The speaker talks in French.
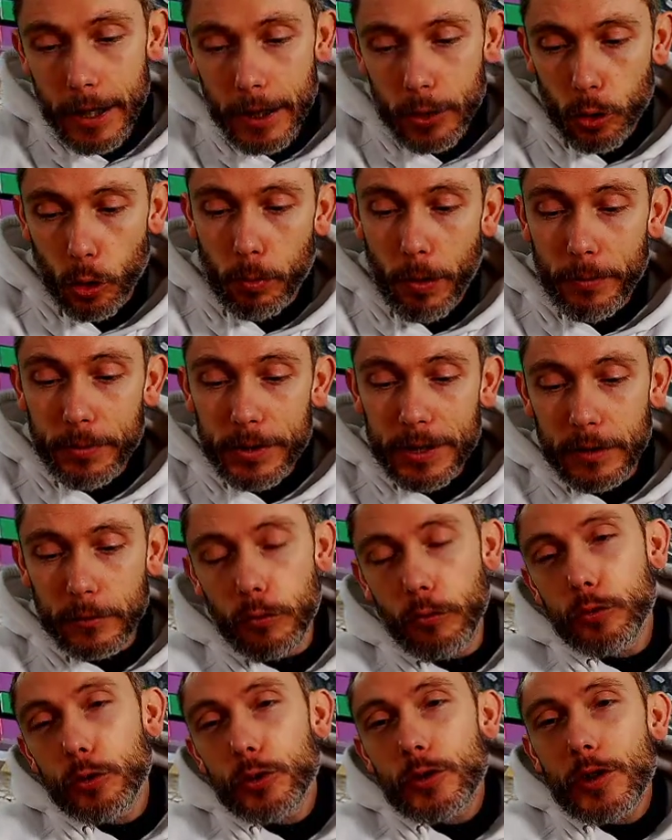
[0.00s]
Donc, même si vous
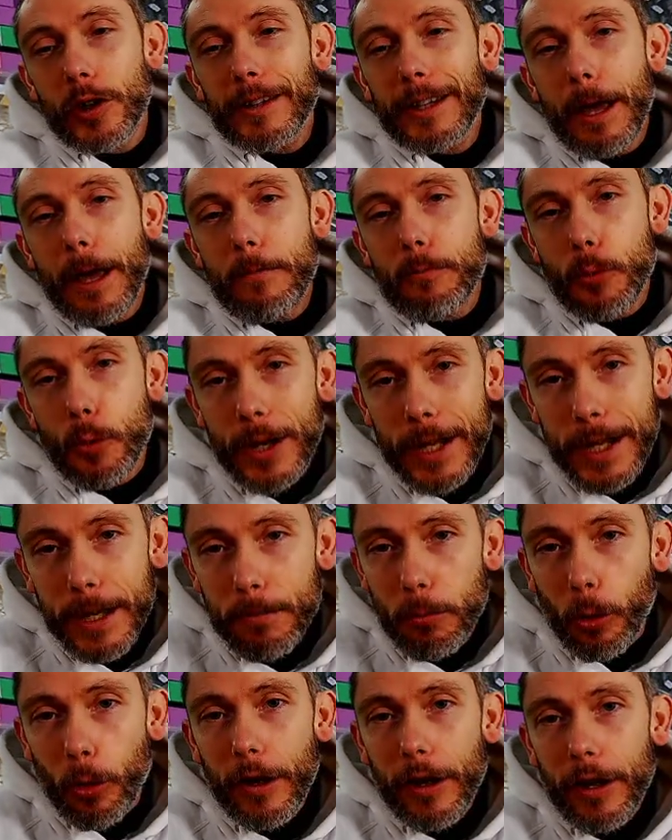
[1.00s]
vous sentez un peu
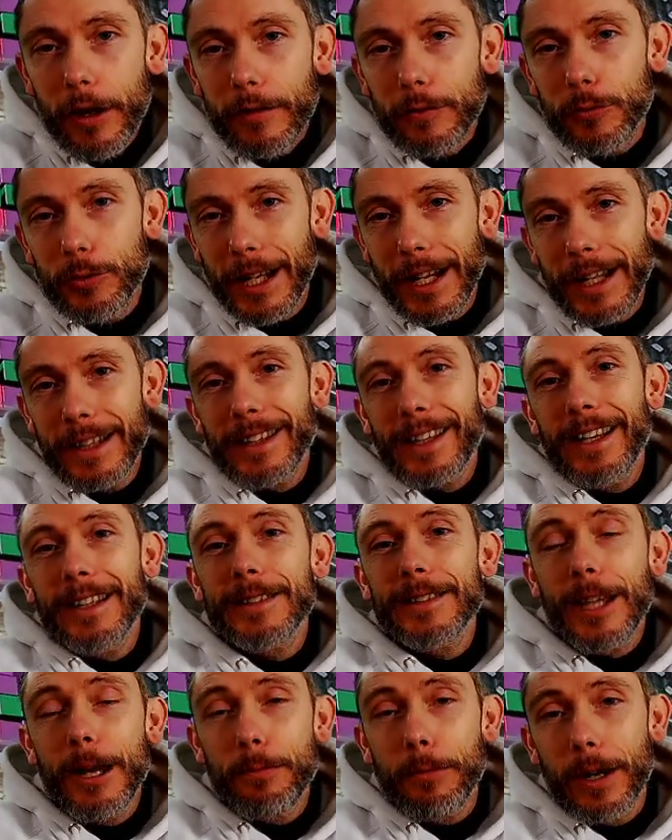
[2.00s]
libre, vous allez être
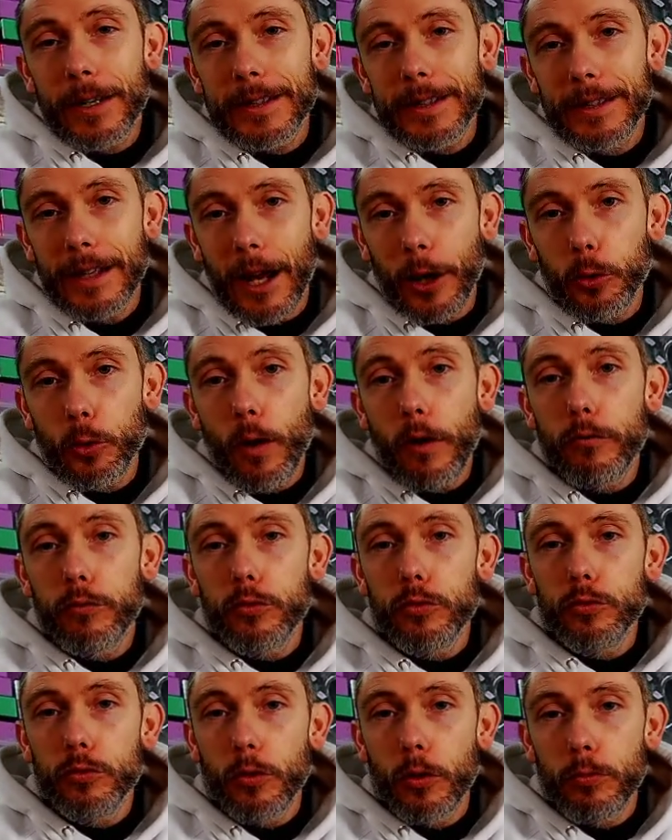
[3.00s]
restreint par le scénario à
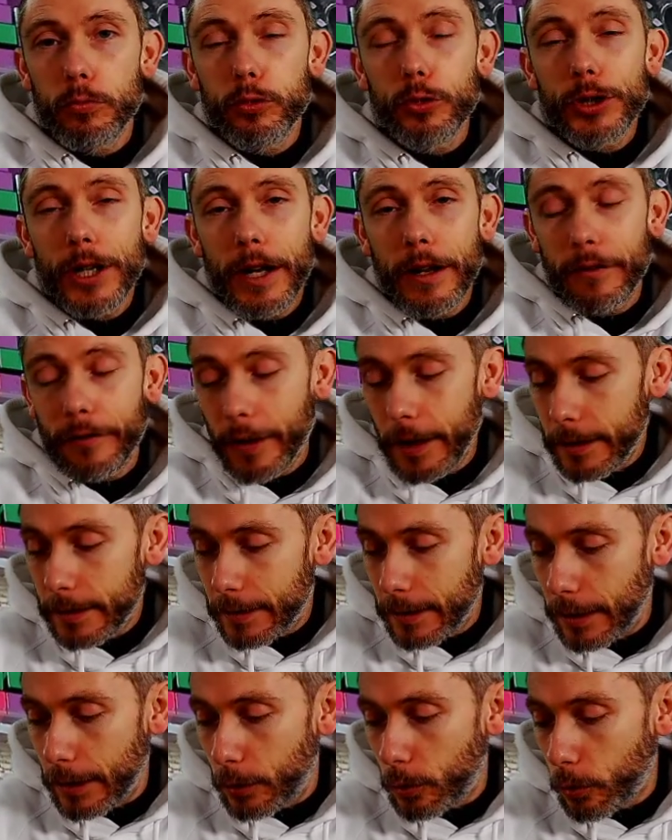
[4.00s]
vous euh, bouger les fesses
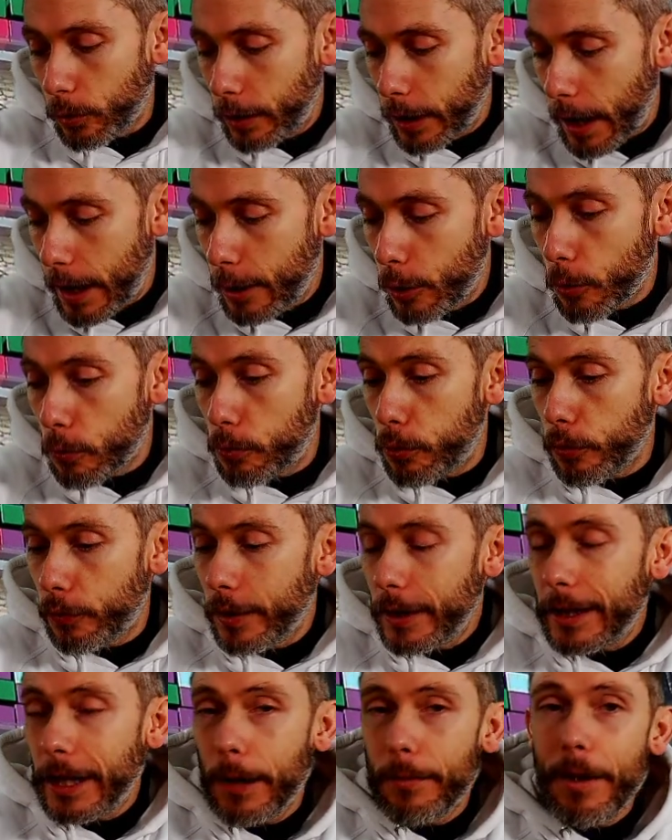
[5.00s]
et donc à aller au plus
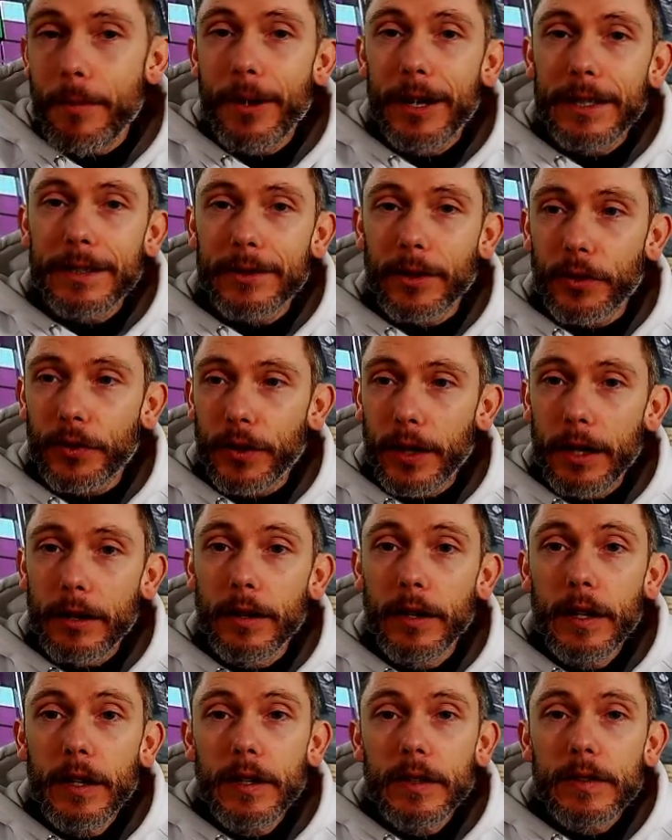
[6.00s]
vite quand même à l'essentiel
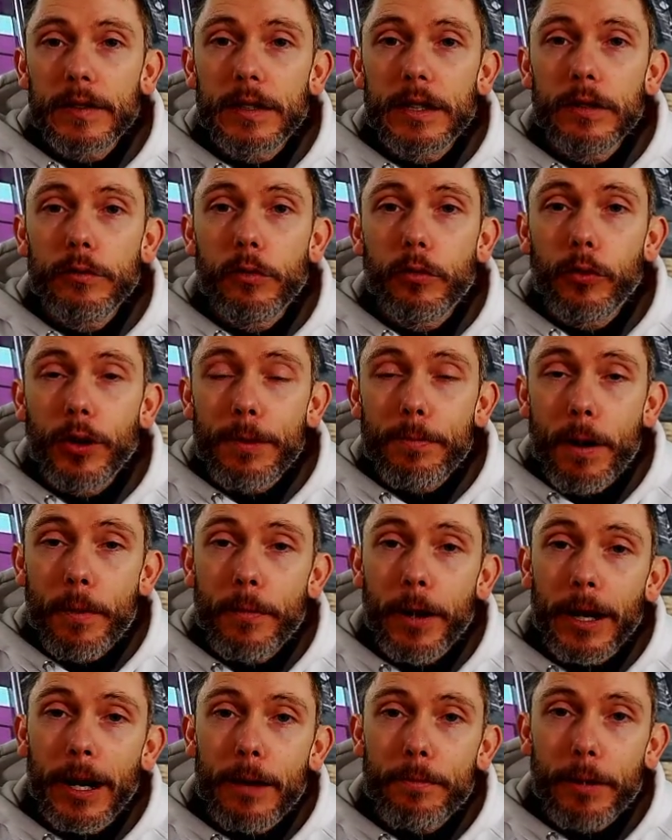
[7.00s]
si vous voulez pas
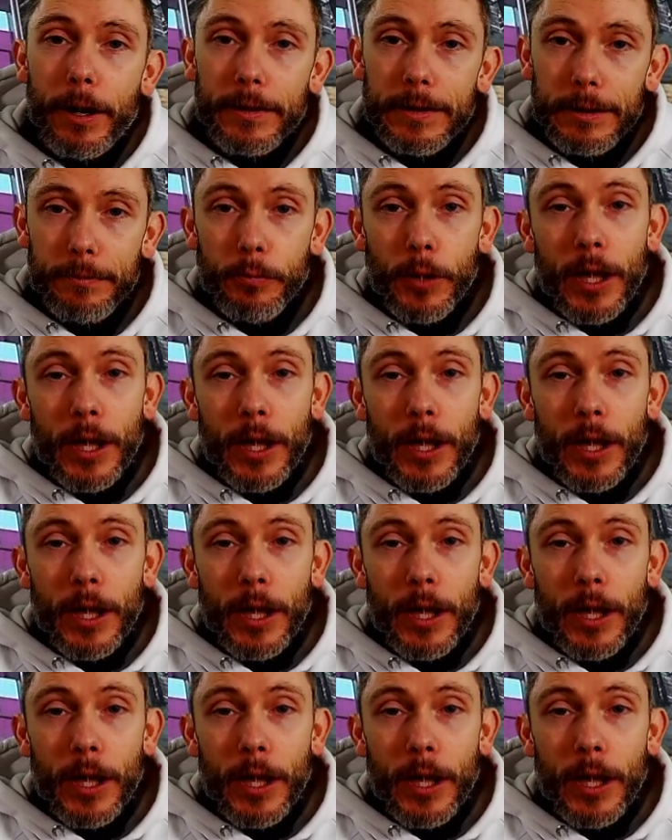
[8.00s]
perdre la partie.